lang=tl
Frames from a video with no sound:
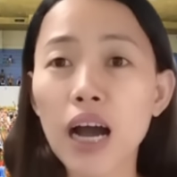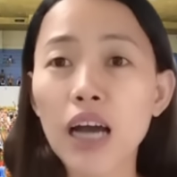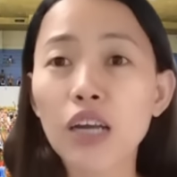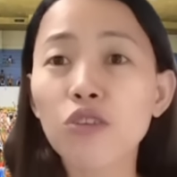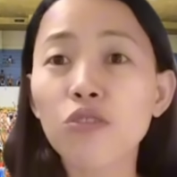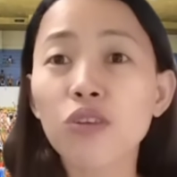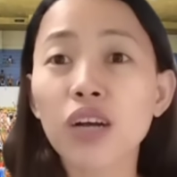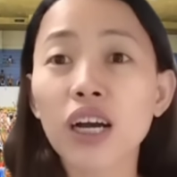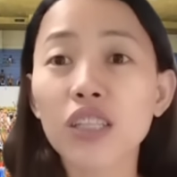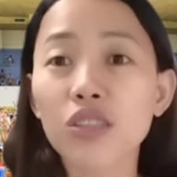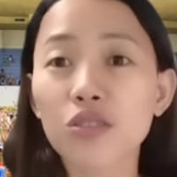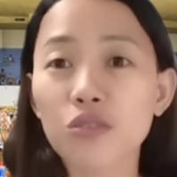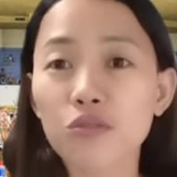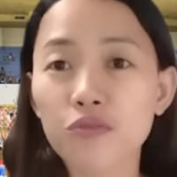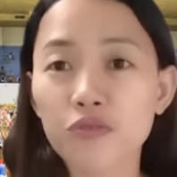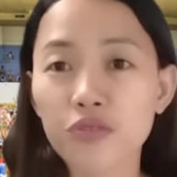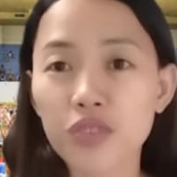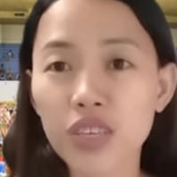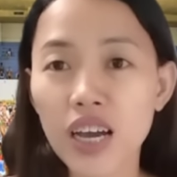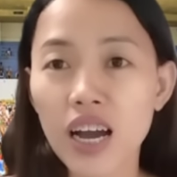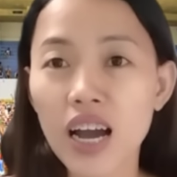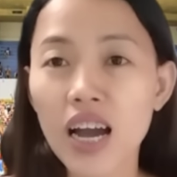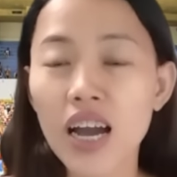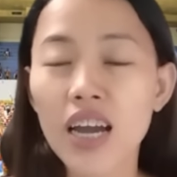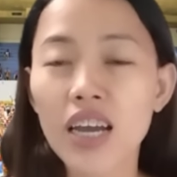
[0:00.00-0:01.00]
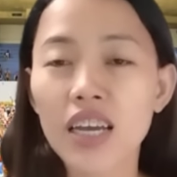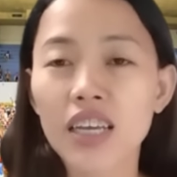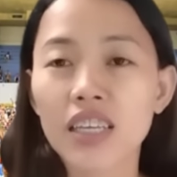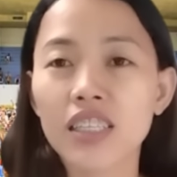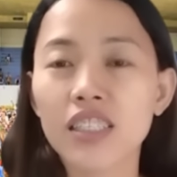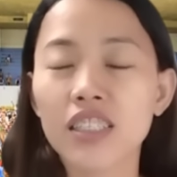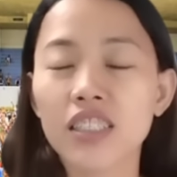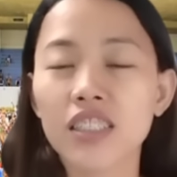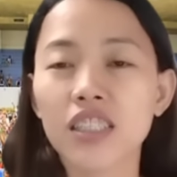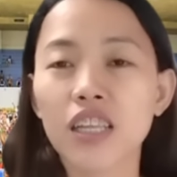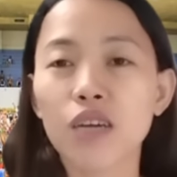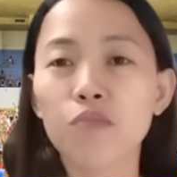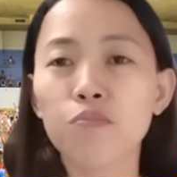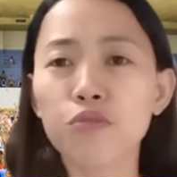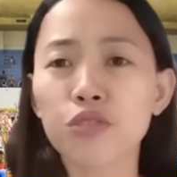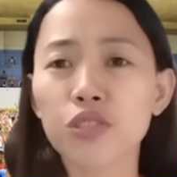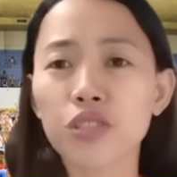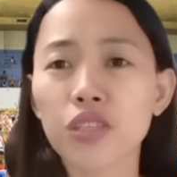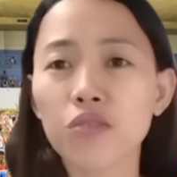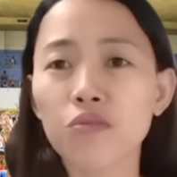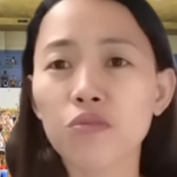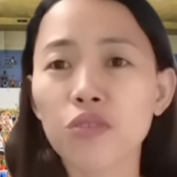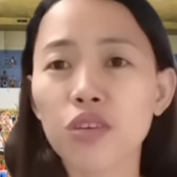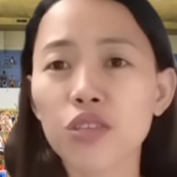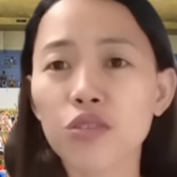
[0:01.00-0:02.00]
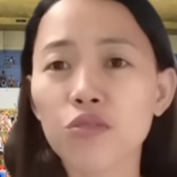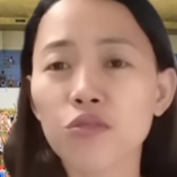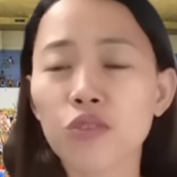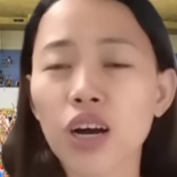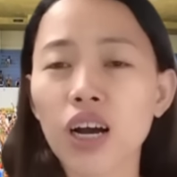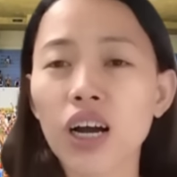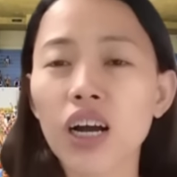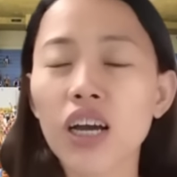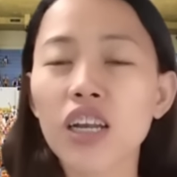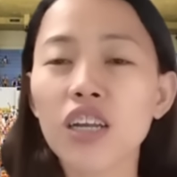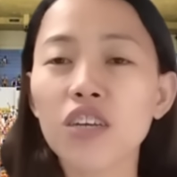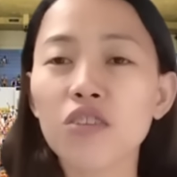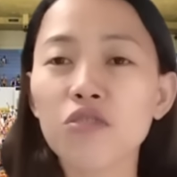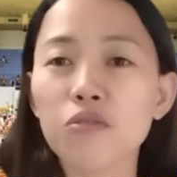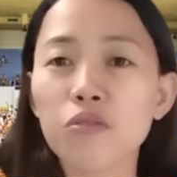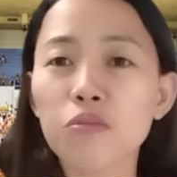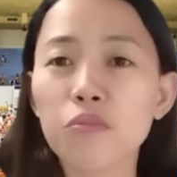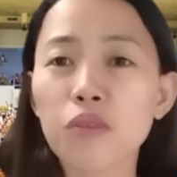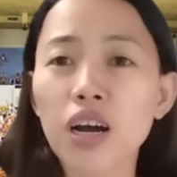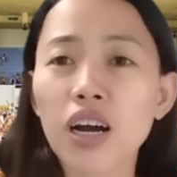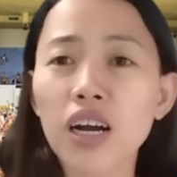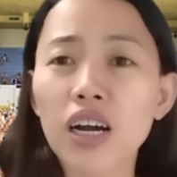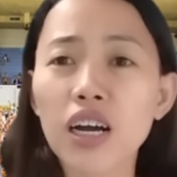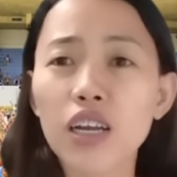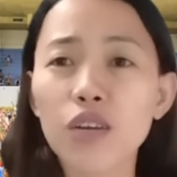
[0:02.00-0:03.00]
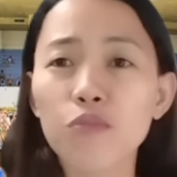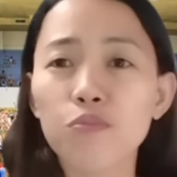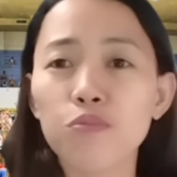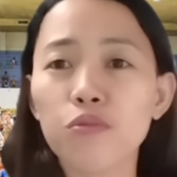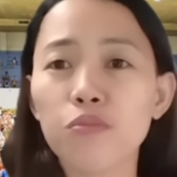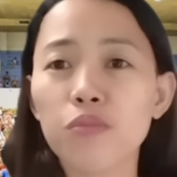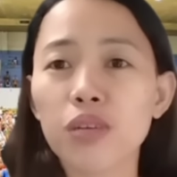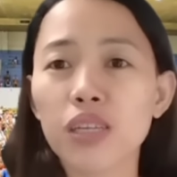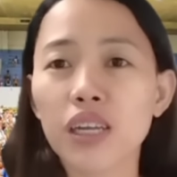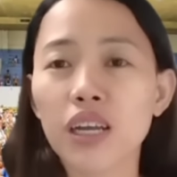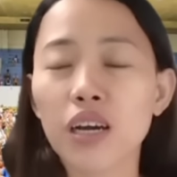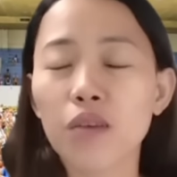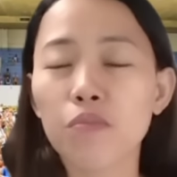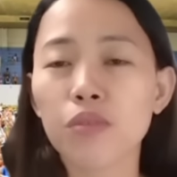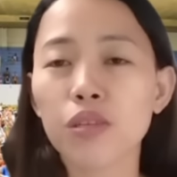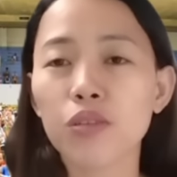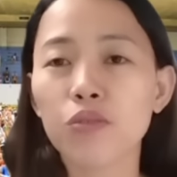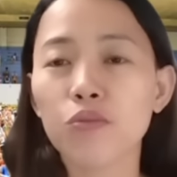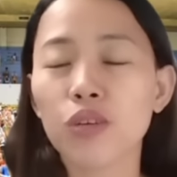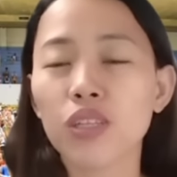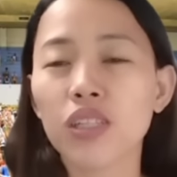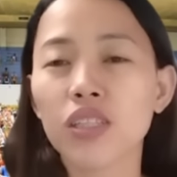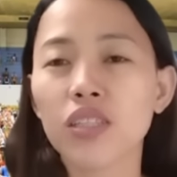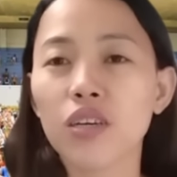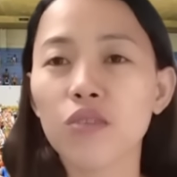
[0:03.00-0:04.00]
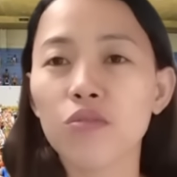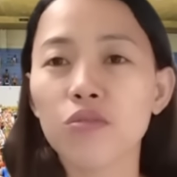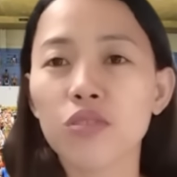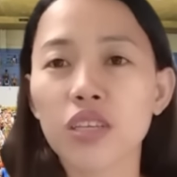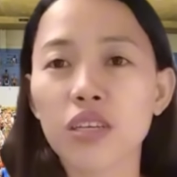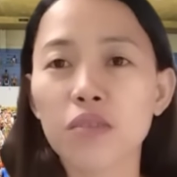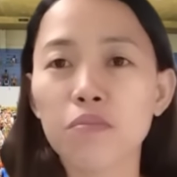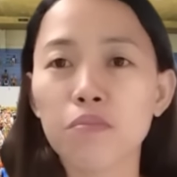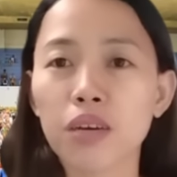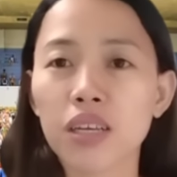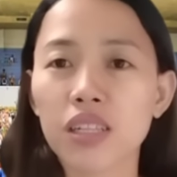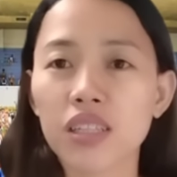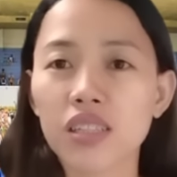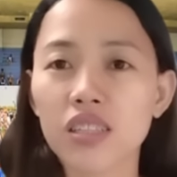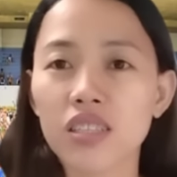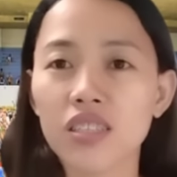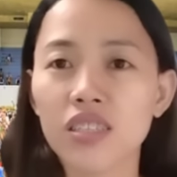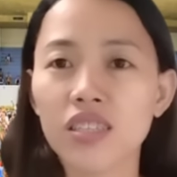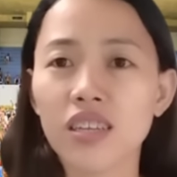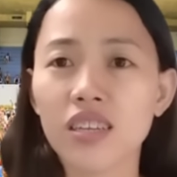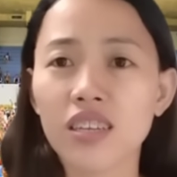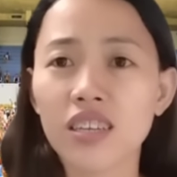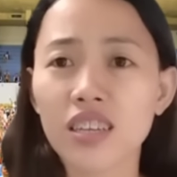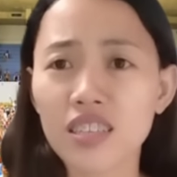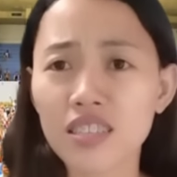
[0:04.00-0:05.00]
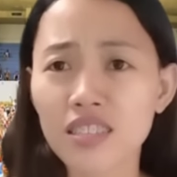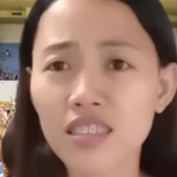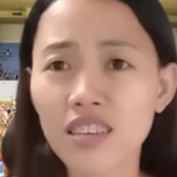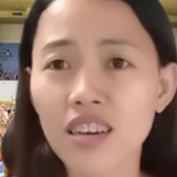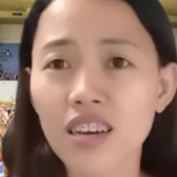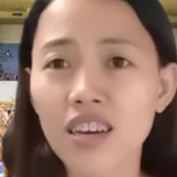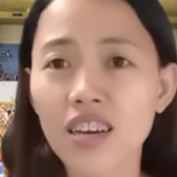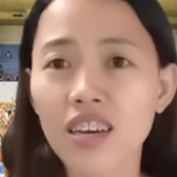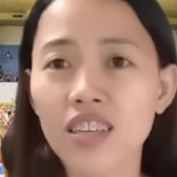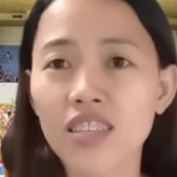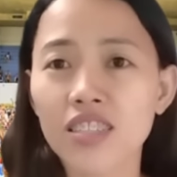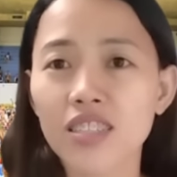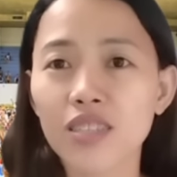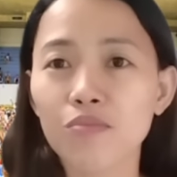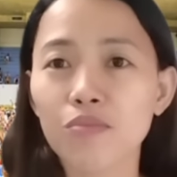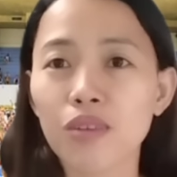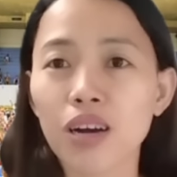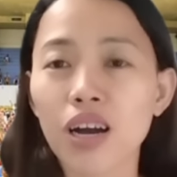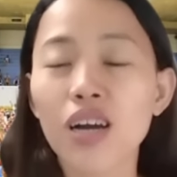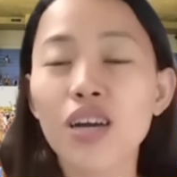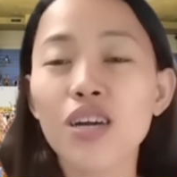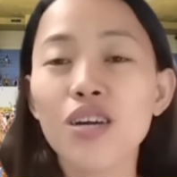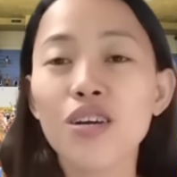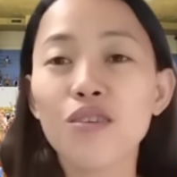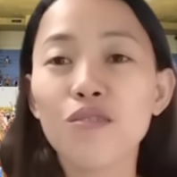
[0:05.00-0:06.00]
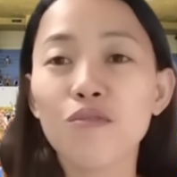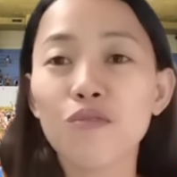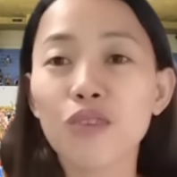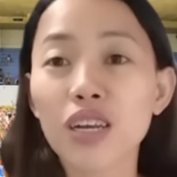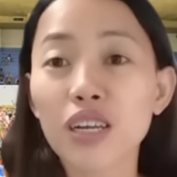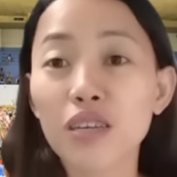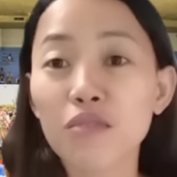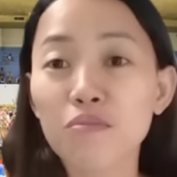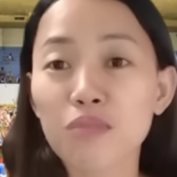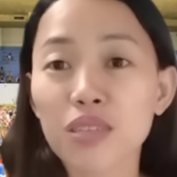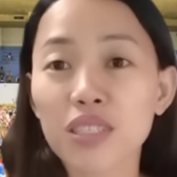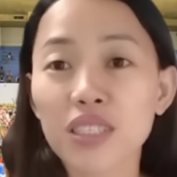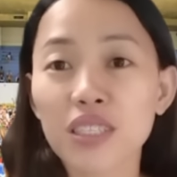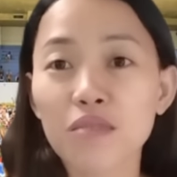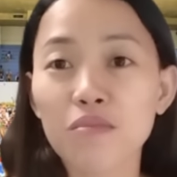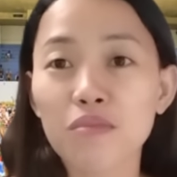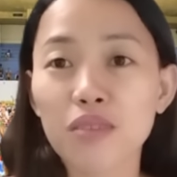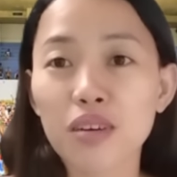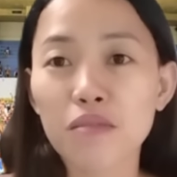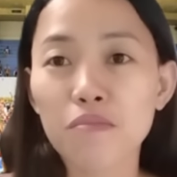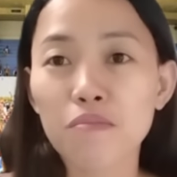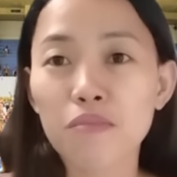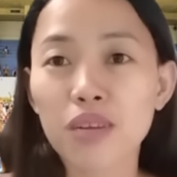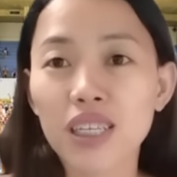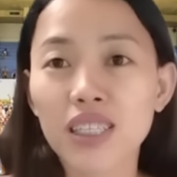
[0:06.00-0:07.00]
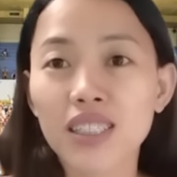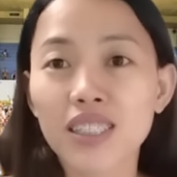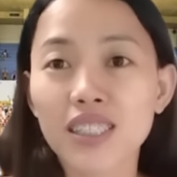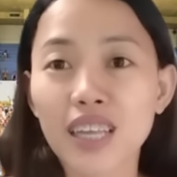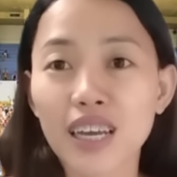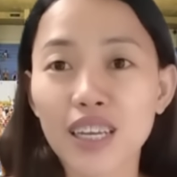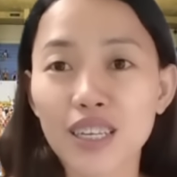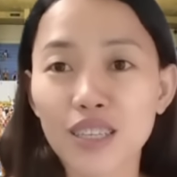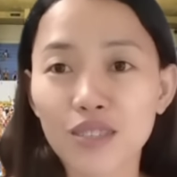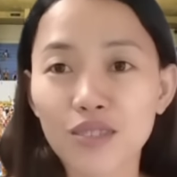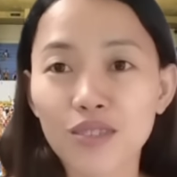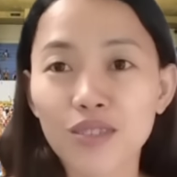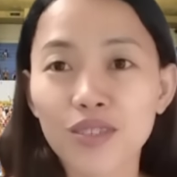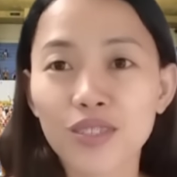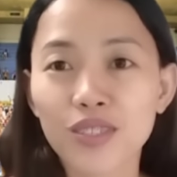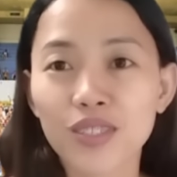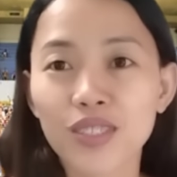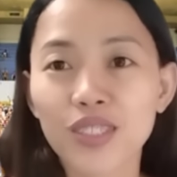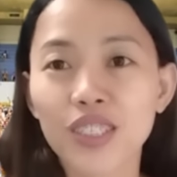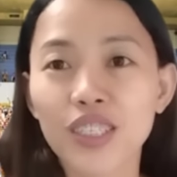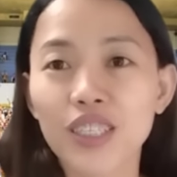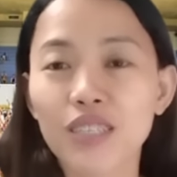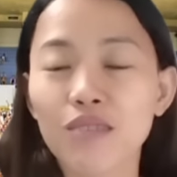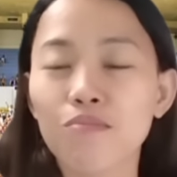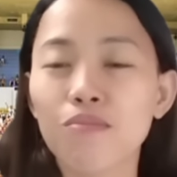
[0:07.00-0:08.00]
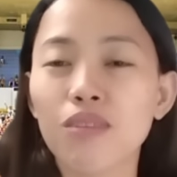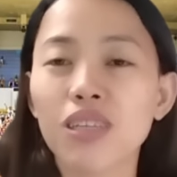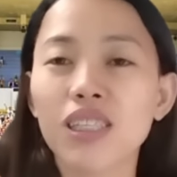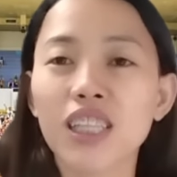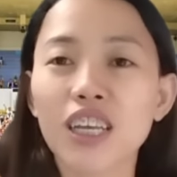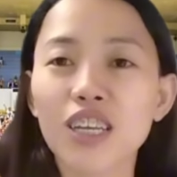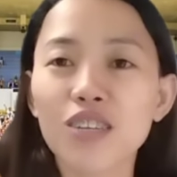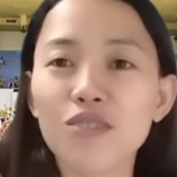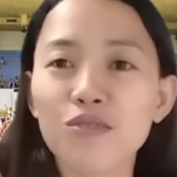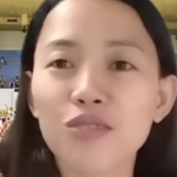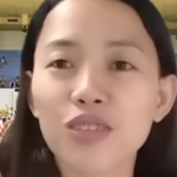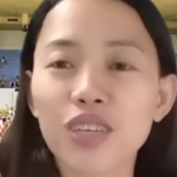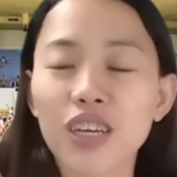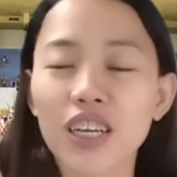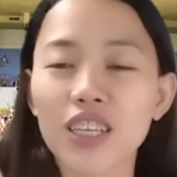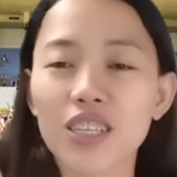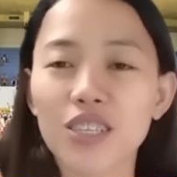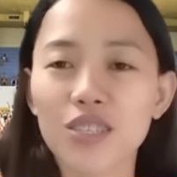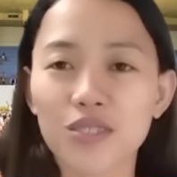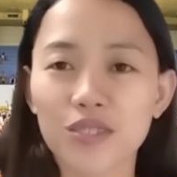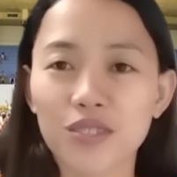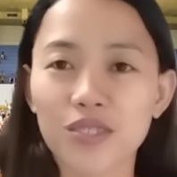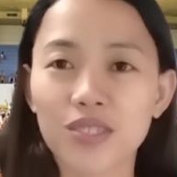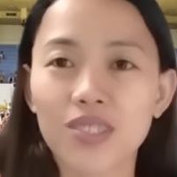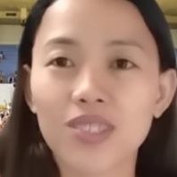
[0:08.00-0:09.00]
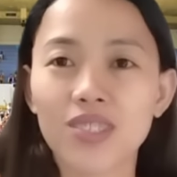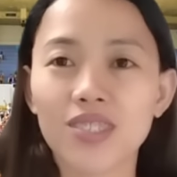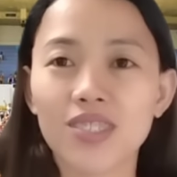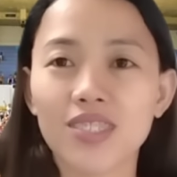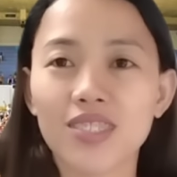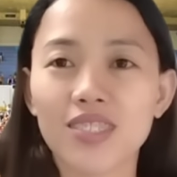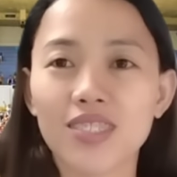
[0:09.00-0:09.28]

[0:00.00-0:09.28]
anong cut-off yan? Tapos tanongin nyo, akala, ko, akala po ba namin 1,000 monthly na? Ganyan, di ba? walang masamang magtanong. Magtanong kayo.